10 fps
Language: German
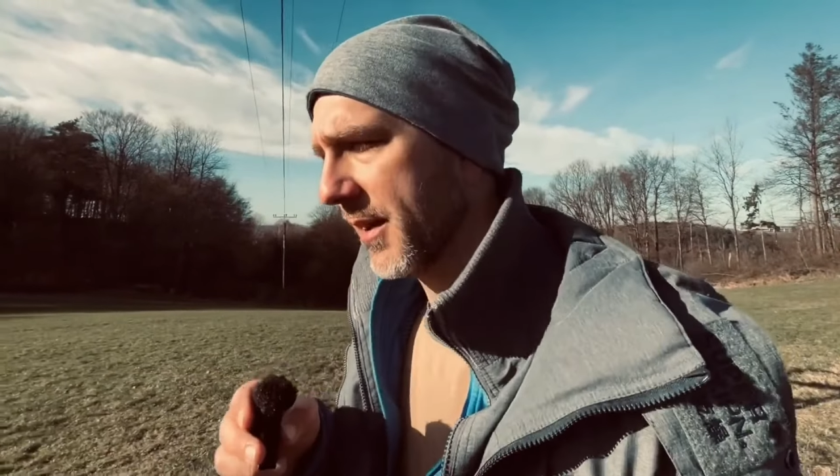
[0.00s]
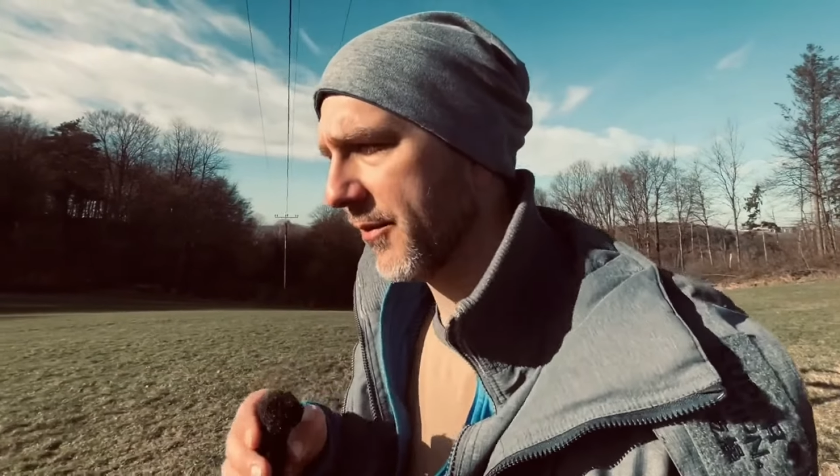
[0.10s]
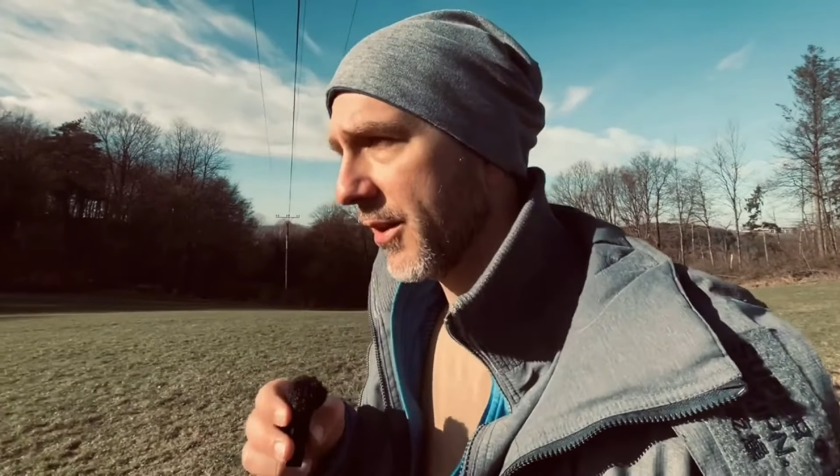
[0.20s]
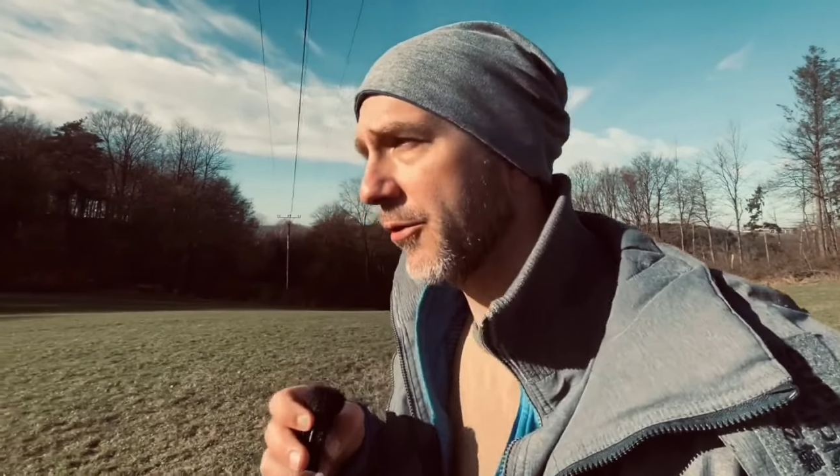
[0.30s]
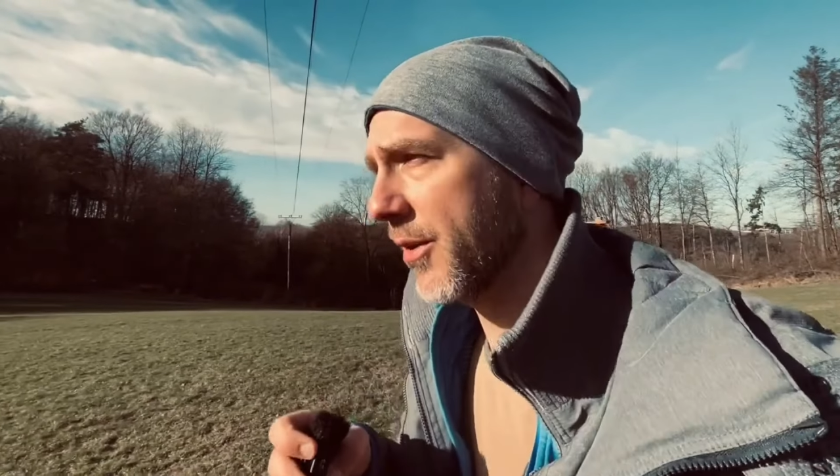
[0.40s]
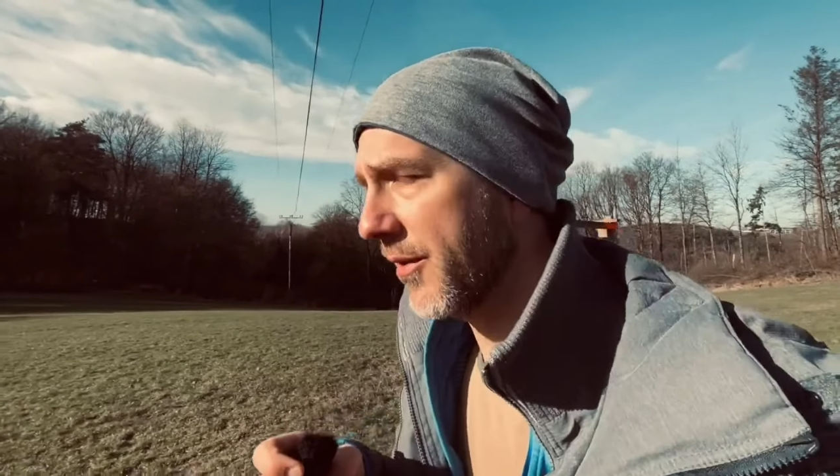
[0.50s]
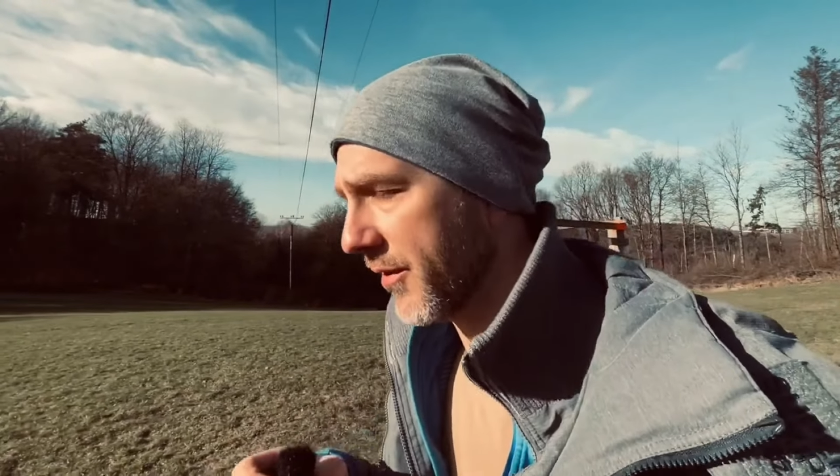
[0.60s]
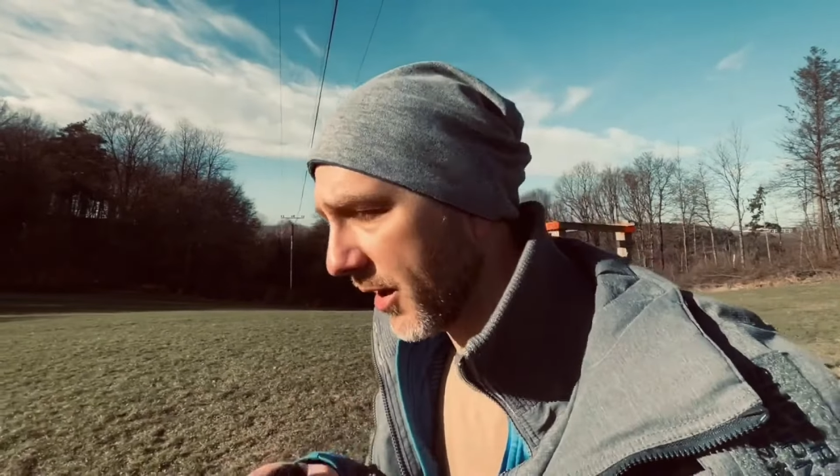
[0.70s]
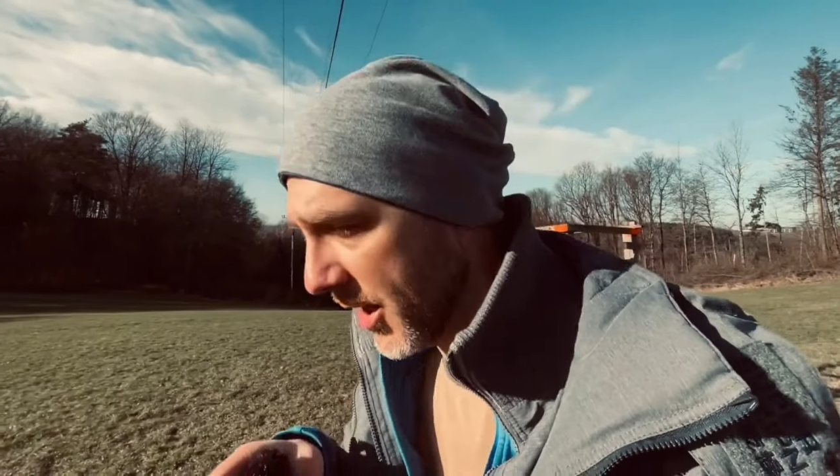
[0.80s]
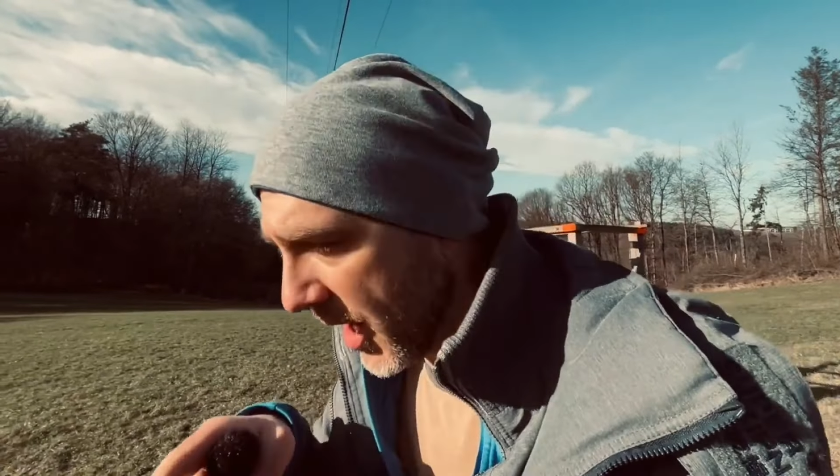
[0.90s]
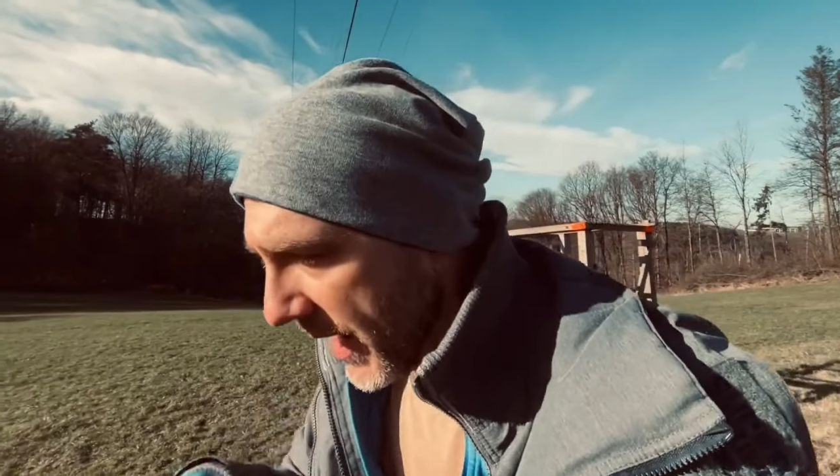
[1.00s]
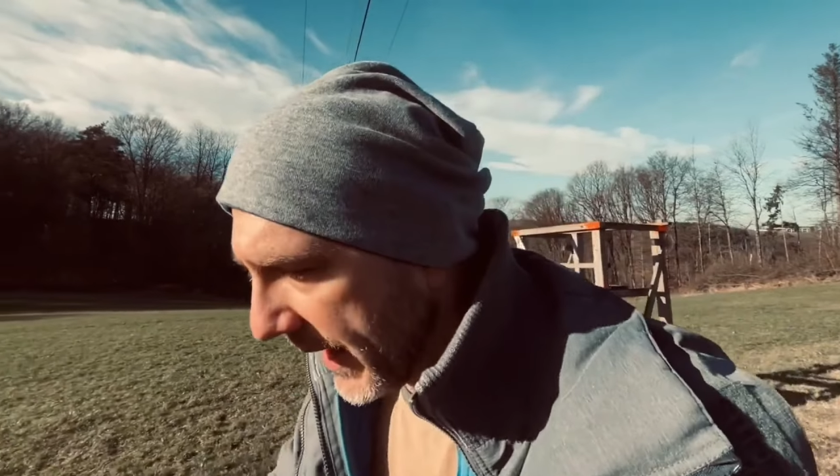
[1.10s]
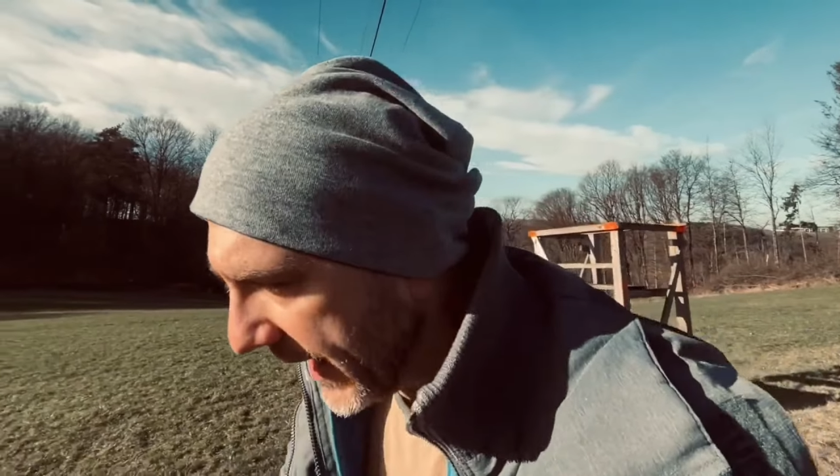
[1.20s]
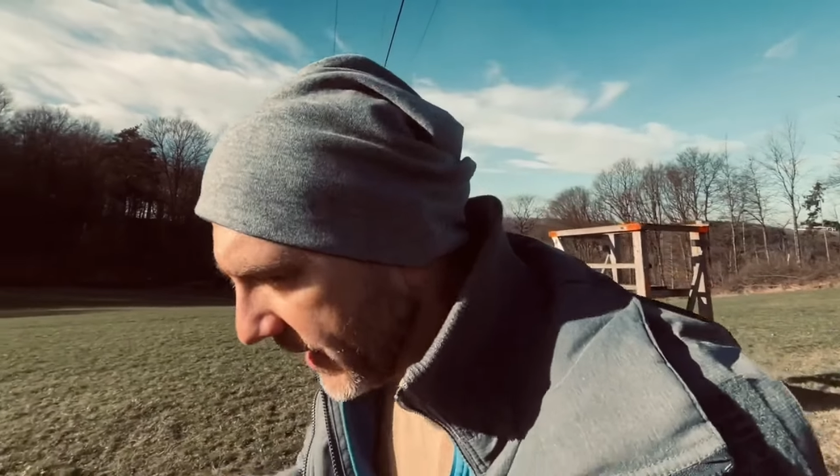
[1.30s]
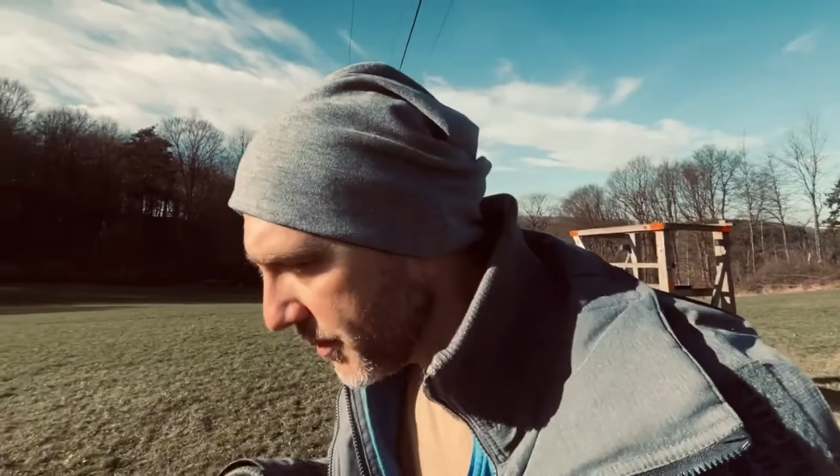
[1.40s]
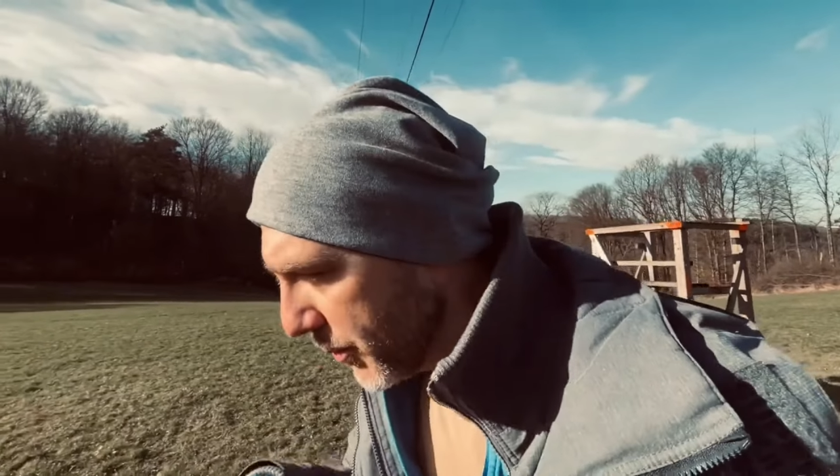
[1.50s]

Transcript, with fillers: Kannst du hinstellen und sagen, ich